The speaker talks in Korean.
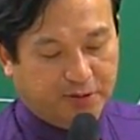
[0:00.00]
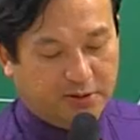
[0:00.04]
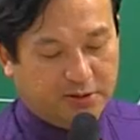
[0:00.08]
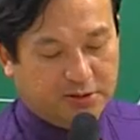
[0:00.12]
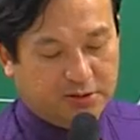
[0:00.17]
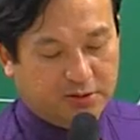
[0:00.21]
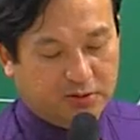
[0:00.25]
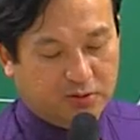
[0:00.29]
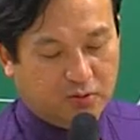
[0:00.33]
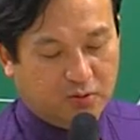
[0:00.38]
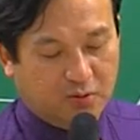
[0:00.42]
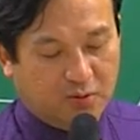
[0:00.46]

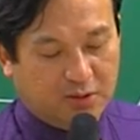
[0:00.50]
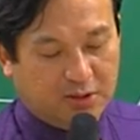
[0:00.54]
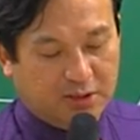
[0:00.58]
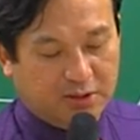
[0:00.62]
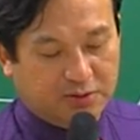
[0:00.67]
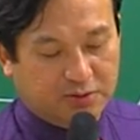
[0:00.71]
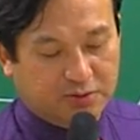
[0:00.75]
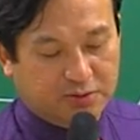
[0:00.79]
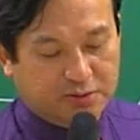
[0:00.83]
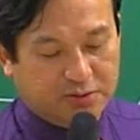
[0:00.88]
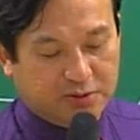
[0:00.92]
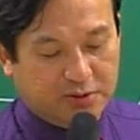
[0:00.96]
즉
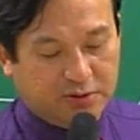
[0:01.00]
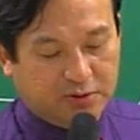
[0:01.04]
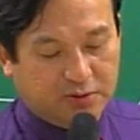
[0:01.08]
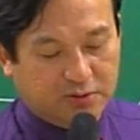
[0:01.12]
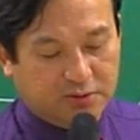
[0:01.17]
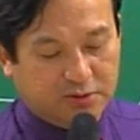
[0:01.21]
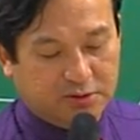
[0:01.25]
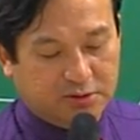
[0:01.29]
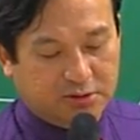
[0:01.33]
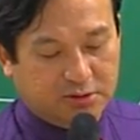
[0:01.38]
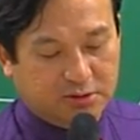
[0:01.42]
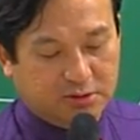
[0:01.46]
공간으로서의
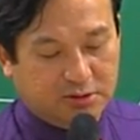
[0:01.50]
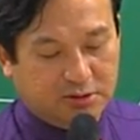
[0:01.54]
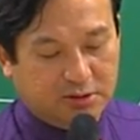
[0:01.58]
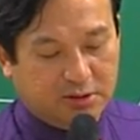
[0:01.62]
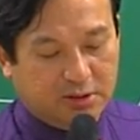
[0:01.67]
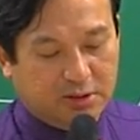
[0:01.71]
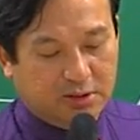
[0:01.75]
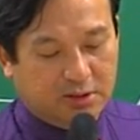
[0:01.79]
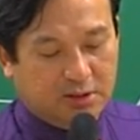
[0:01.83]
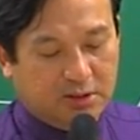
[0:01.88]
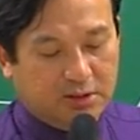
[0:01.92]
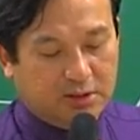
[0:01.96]
토지는
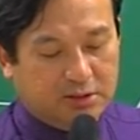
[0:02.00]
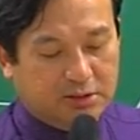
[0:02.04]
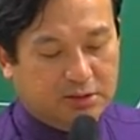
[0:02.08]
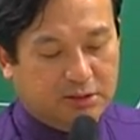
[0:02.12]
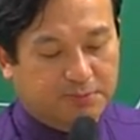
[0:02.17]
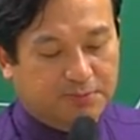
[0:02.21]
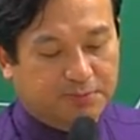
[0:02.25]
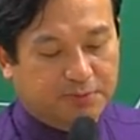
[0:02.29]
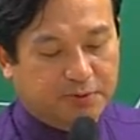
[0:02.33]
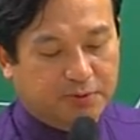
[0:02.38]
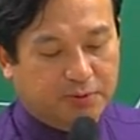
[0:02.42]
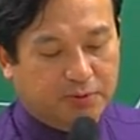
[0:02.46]

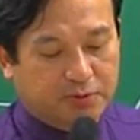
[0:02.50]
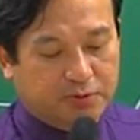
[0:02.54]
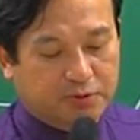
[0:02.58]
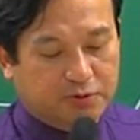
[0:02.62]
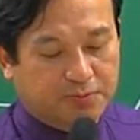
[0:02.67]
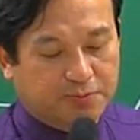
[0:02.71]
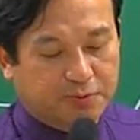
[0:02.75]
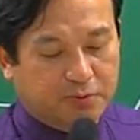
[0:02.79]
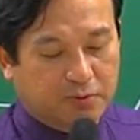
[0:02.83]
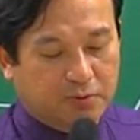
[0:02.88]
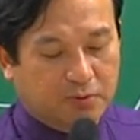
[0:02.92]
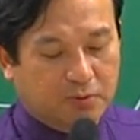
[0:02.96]
지표,
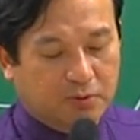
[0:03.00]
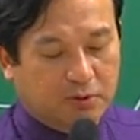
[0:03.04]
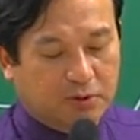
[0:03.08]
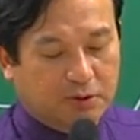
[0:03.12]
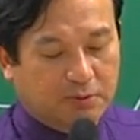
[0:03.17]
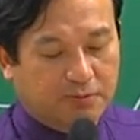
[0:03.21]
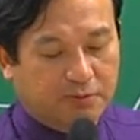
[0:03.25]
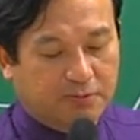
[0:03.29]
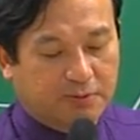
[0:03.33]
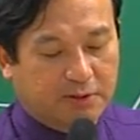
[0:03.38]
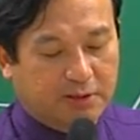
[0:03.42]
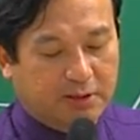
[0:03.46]
수평
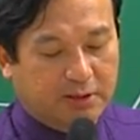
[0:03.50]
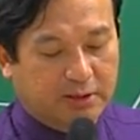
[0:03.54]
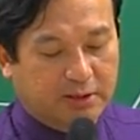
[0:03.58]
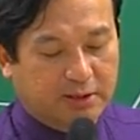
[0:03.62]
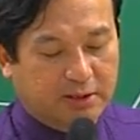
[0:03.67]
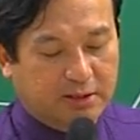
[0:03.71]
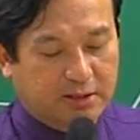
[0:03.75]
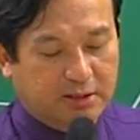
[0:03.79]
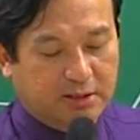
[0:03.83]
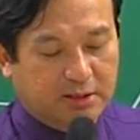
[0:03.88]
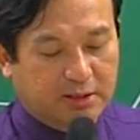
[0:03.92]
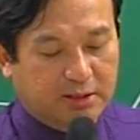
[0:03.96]
공간뿐만
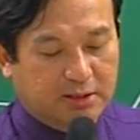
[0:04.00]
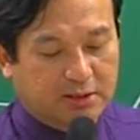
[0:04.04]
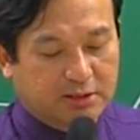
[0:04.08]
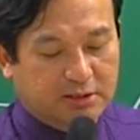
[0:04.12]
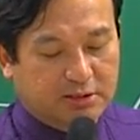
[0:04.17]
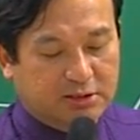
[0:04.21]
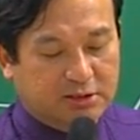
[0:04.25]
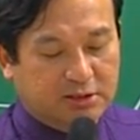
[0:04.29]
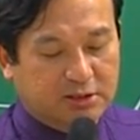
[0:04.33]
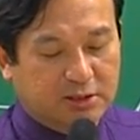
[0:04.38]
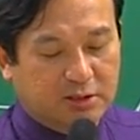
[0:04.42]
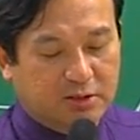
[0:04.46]
아니라
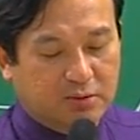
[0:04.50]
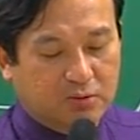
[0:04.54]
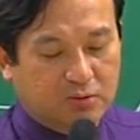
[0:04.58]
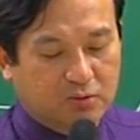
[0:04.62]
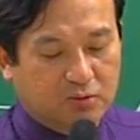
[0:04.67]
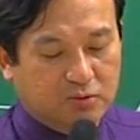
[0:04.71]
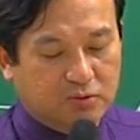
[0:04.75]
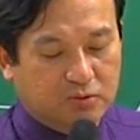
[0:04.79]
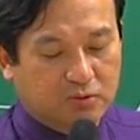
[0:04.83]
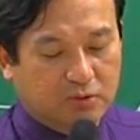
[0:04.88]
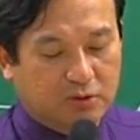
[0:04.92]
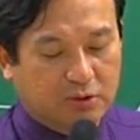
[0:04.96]
지하
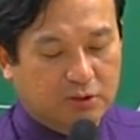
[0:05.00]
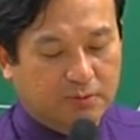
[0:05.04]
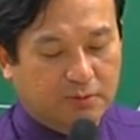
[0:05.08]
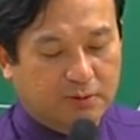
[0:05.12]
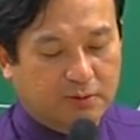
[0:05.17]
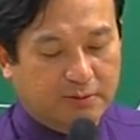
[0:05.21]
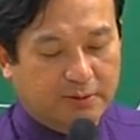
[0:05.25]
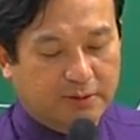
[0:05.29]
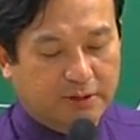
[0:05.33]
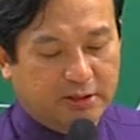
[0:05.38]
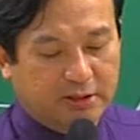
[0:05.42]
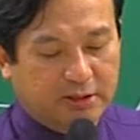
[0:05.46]
공중권을
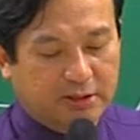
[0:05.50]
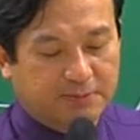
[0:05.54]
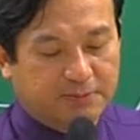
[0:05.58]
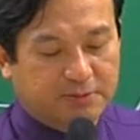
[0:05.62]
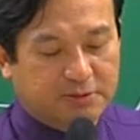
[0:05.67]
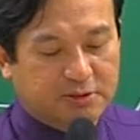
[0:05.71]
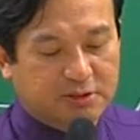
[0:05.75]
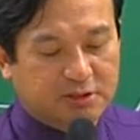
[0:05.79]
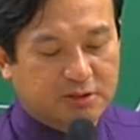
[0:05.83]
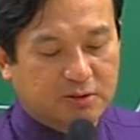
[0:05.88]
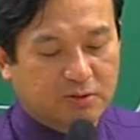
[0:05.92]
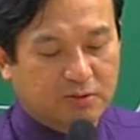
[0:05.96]
포함하는
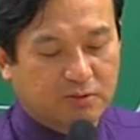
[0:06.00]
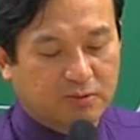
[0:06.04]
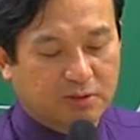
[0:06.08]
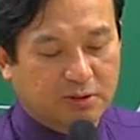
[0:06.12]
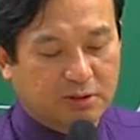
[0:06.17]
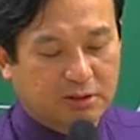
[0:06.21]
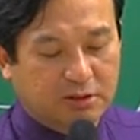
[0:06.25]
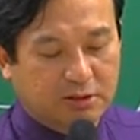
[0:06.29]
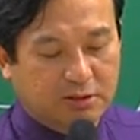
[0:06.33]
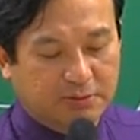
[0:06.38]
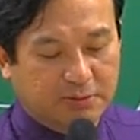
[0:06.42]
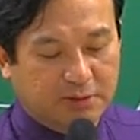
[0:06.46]
입체
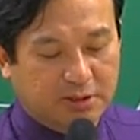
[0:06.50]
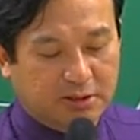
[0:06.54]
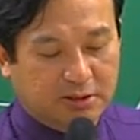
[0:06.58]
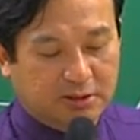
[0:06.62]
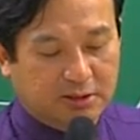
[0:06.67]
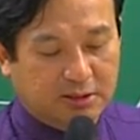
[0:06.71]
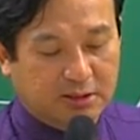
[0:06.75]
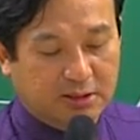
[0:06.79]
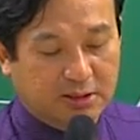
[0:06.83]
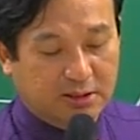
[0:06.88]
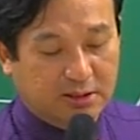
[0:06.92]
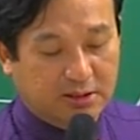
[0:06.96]
공간을
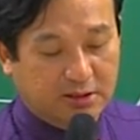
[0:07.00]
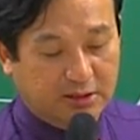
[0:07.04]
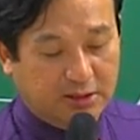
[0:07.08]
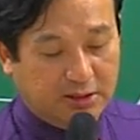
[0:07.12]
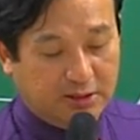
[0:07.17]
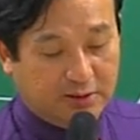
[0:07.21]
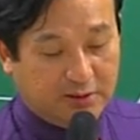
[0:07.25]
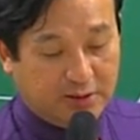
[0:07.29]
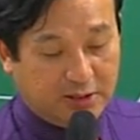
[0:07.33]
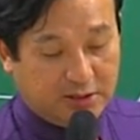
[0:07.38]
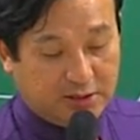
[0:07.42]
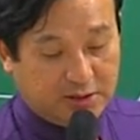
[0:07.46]
의미한다. 이게
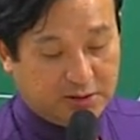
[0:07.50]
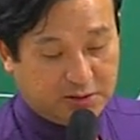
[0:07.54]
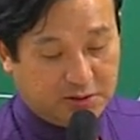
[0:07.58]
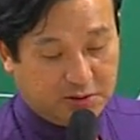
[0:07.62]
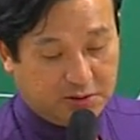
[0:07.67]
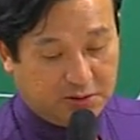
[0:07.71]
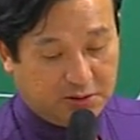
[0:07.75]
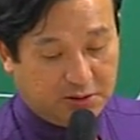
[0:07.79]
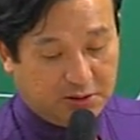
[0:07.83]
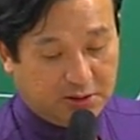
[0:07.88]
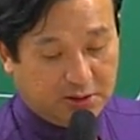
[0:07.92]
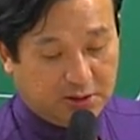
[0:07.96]
나와
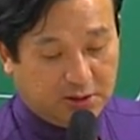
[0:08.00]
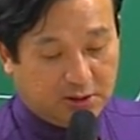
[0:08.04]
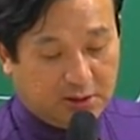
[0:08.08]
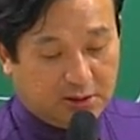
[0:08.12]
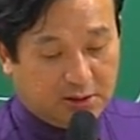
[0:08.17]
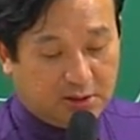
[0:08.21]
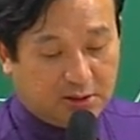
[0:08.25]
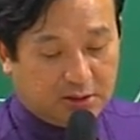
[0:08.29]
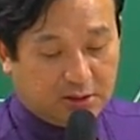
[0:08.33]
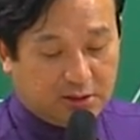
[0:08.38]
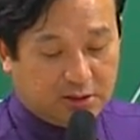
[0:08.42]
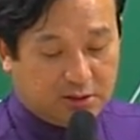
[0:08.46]
있죠.
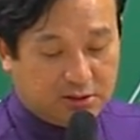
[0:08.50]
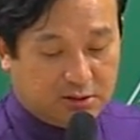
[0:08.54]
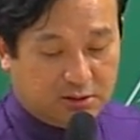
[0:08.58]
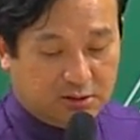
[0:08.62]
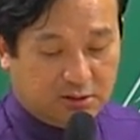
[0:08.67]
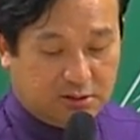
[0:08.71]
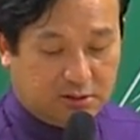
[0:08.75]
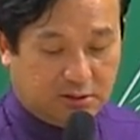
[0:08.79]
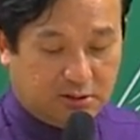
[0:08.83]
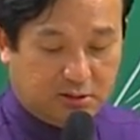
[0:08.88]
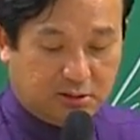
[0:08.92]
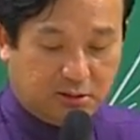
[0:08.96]

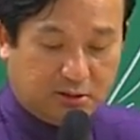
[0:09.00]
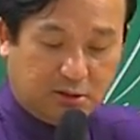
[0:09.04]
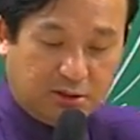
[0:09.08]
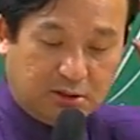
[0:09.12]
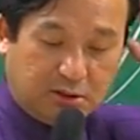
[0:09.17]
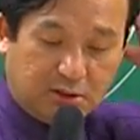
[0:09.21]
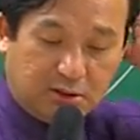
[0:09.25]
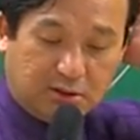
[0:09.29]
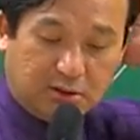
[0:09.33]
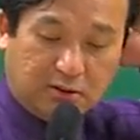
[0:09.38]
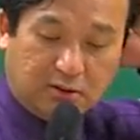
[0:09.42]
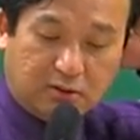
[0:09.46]
그래서
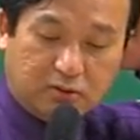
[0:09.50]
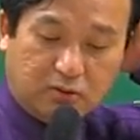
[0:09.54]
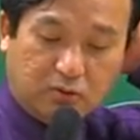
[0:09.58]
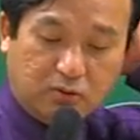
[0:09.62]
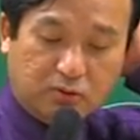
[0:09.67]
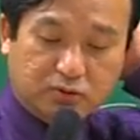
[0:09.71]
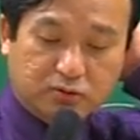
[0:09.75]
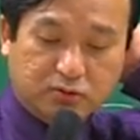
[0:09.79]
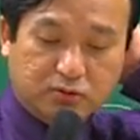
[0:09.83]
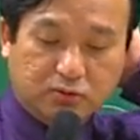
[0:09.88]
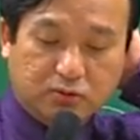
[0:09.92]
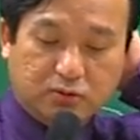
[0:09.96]
이
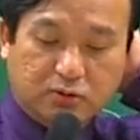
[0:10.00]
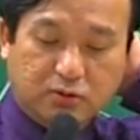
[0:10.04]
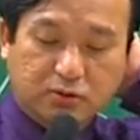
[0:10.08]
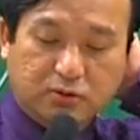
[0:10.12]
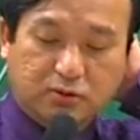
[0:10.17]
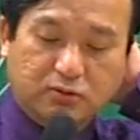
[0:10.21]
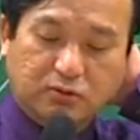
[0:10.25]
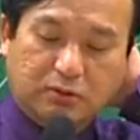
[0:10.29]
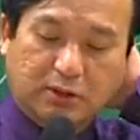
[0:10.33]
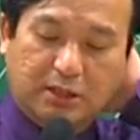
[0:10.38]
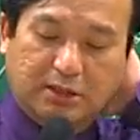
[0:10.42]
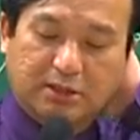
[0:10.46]

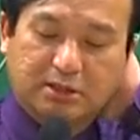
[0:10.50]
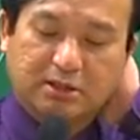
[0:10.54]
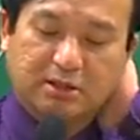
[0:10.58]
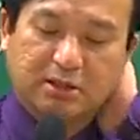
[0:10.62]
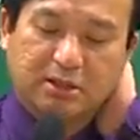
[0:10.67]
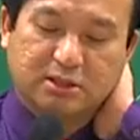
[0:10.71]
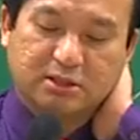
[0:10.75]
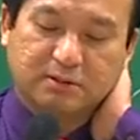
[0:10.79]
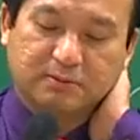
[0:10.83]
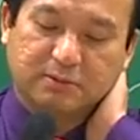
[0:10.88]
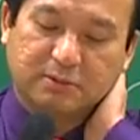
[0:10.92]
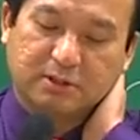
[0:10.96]
공중권도 가치가
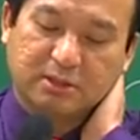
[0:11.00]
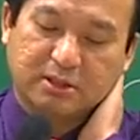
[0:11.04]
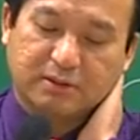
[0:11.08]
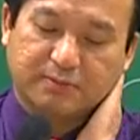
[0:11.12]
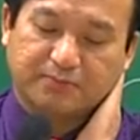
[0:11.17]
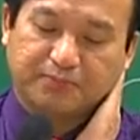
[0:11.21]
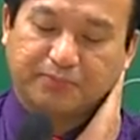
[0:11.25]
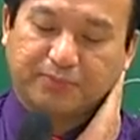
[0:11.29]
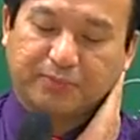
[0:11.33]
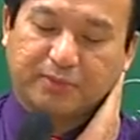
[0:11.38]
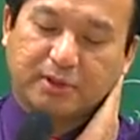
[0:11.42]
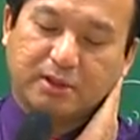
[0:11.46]
있습니다.
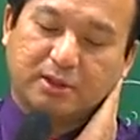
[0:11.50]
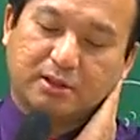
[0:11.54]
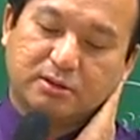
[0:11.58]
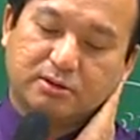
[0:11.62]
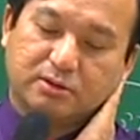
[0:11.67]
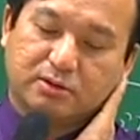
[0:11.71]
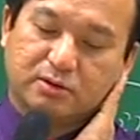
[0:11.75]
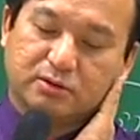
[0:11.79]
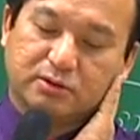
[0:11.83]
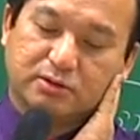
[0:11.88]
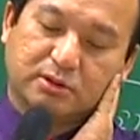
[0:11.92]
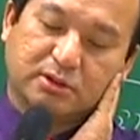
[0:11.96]
그래서
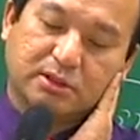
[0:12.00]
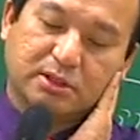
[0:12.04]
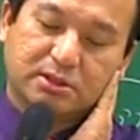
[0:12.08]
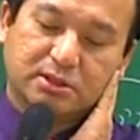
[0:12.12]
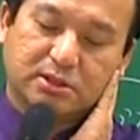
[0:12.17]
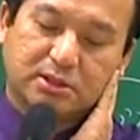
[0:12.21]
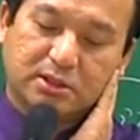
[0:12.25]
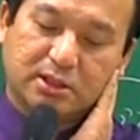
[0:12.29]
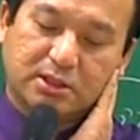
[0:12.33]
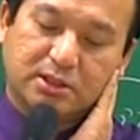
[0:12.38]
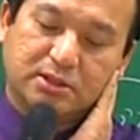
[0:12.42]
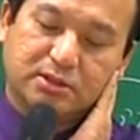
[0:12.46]
경적
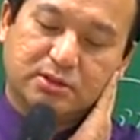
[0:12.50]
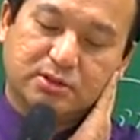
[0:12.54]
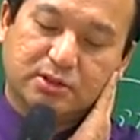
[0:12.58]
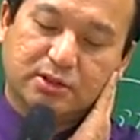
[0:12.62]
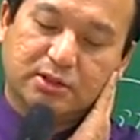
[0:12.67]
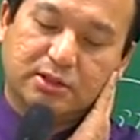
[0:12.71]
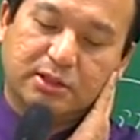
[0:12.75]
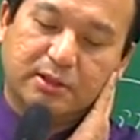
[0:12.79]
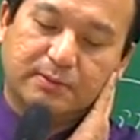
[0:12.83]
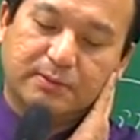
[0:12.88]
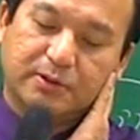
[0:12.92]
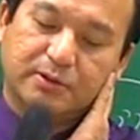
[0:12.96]
가치가
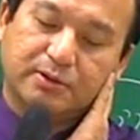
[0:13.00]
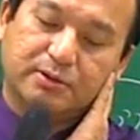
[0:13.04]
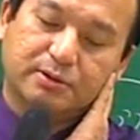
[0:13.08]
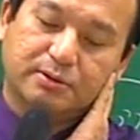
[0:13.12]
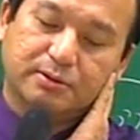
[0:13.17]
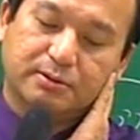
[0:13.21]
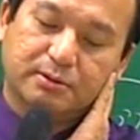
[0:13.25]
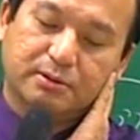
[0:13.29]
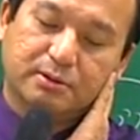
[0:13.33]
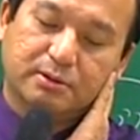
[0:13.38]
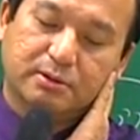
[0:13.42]
인정이 되며